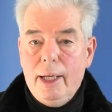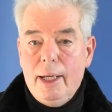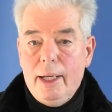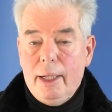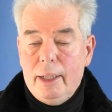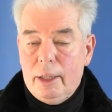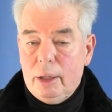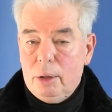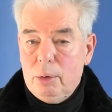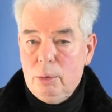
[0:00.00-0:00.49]

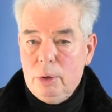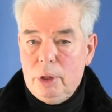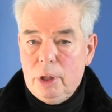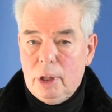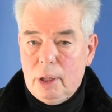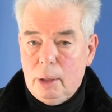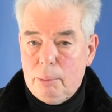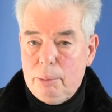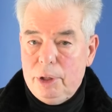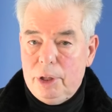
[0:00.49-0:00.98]
Der gute
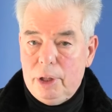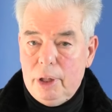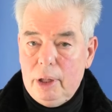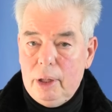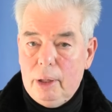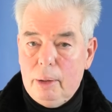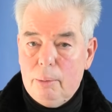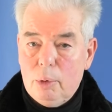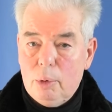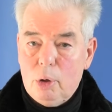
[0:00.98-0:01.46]

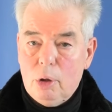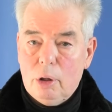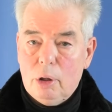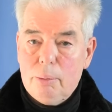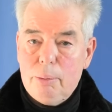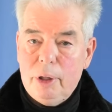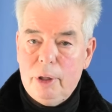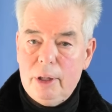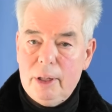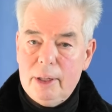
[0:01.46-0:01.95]
Kapitän im
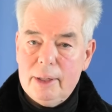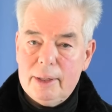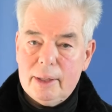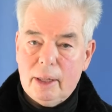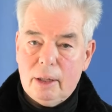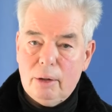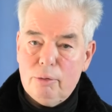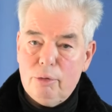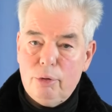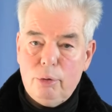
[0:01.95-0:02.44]
Cockpit ist
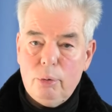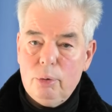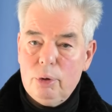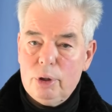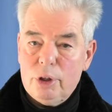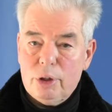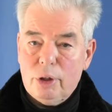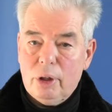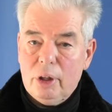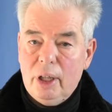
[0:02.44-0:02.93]
seinem
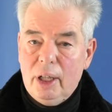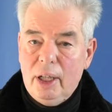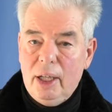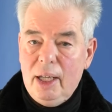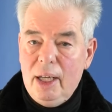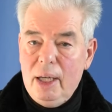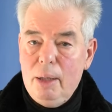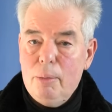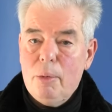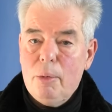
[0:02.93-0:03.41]
Flugzeug
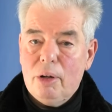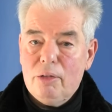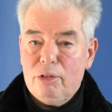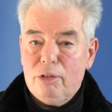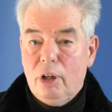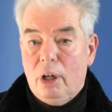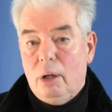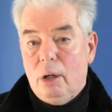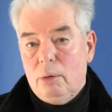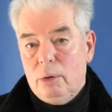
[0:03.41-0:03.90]
immer
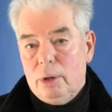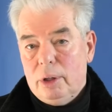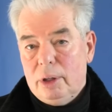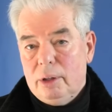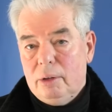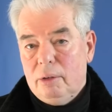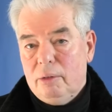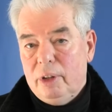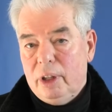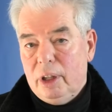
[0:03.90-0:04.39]

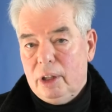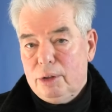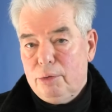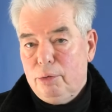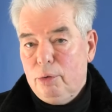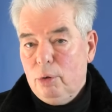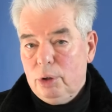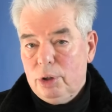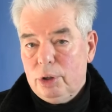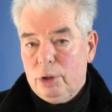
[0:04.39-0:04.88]
voraus. Wenn das
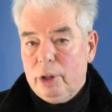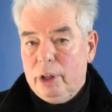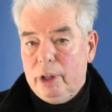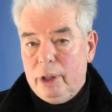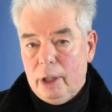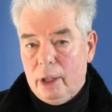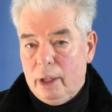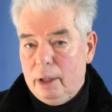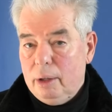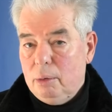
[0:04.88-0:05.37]
Flugzeug
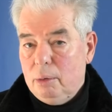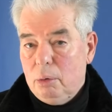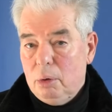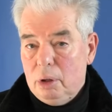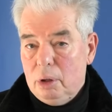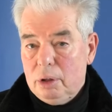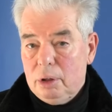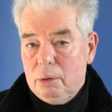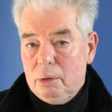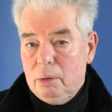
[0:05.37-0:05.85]
ihn
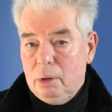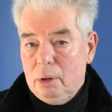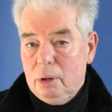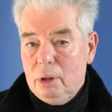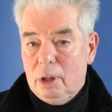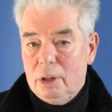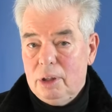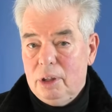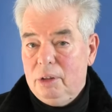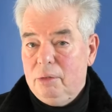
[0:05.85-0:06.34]
einholt,
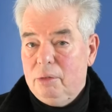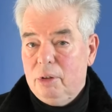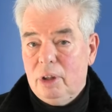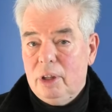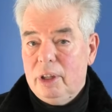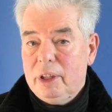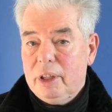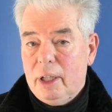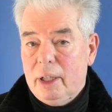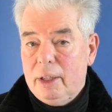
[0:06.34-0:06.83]
also die
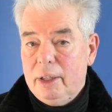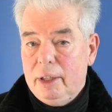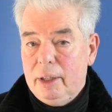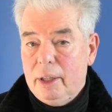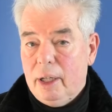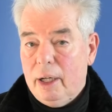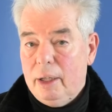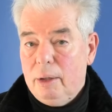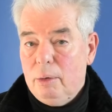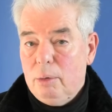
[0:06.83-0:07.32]
Wirklichkeit ihn
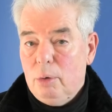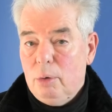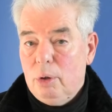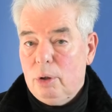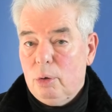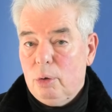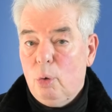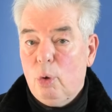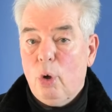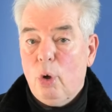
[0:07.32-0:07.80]

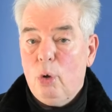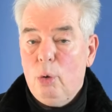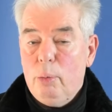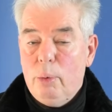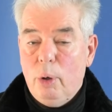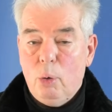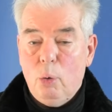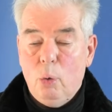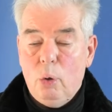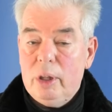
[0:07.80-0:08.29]
einholt oder
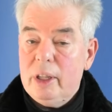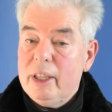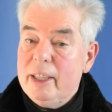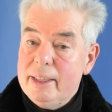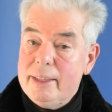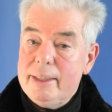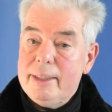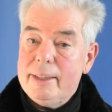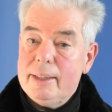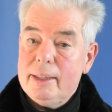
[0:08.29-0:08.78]
überholt,
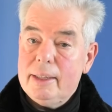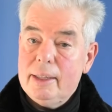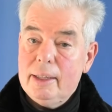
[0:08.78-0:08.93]
ist